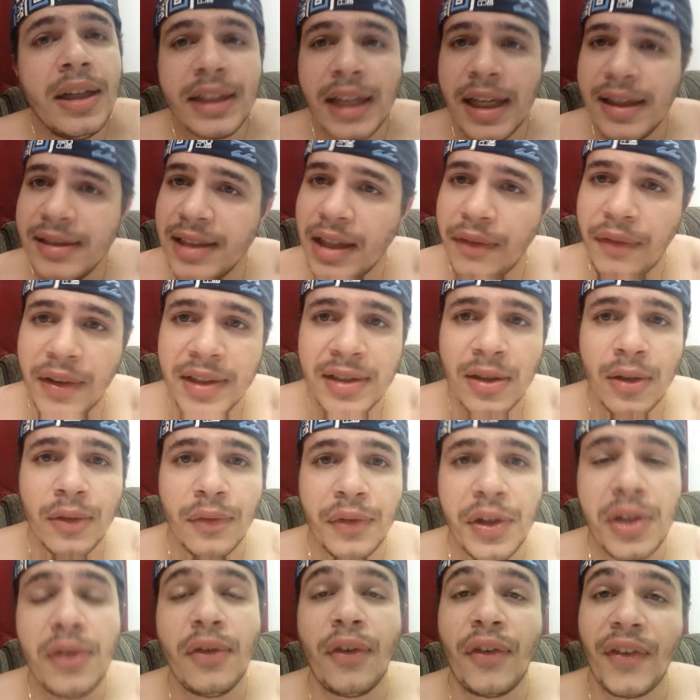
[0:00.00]
Quem quiser fazer um
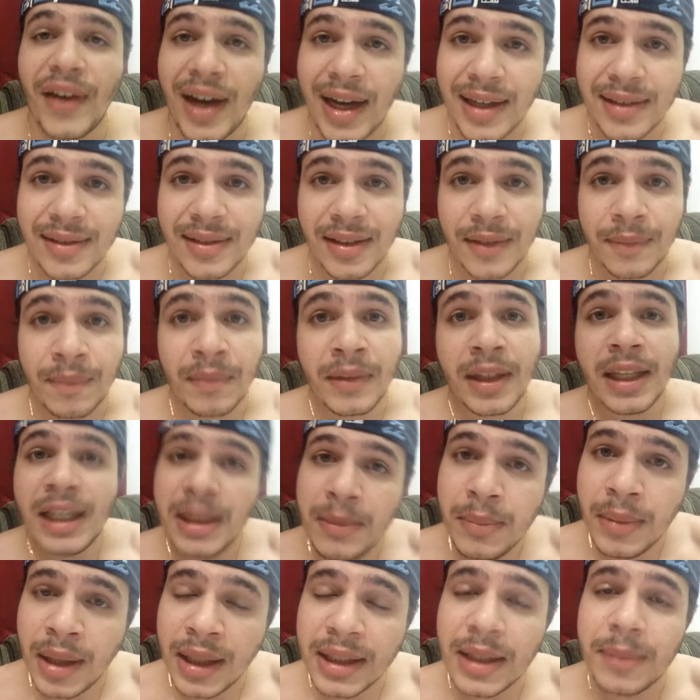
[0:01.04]
vídeo, faça
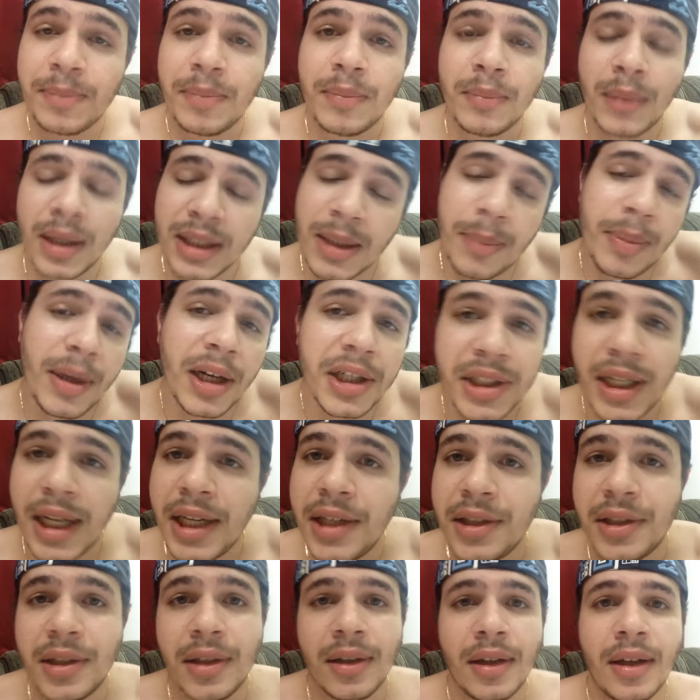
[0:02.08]
e manda, manda pra
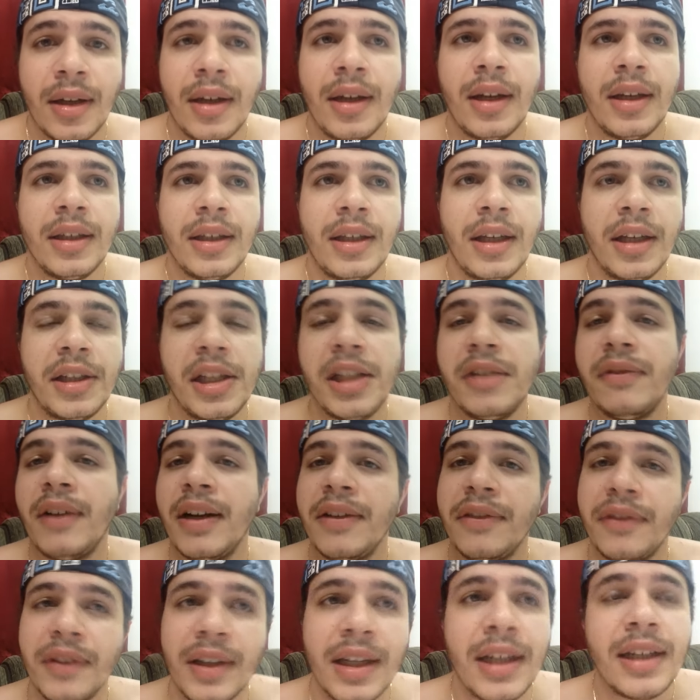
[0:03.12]
gente. Que a gente
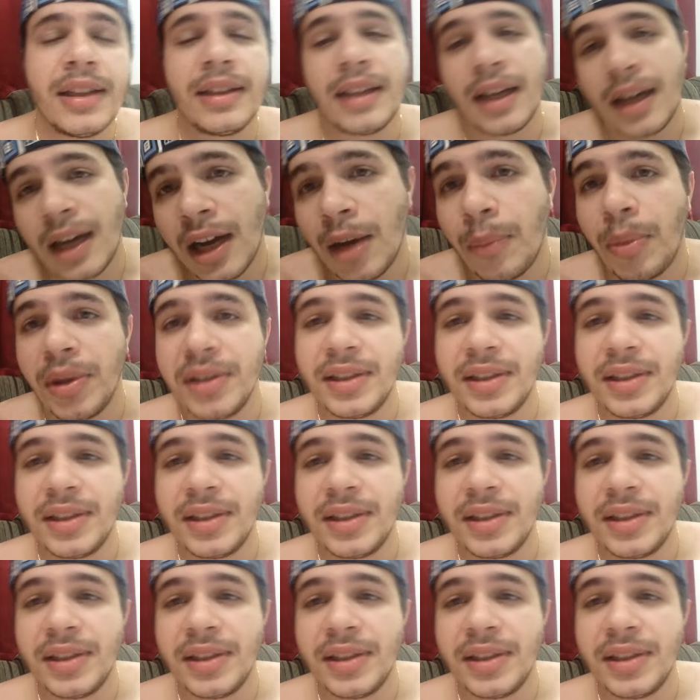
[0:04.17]
vai ver tal.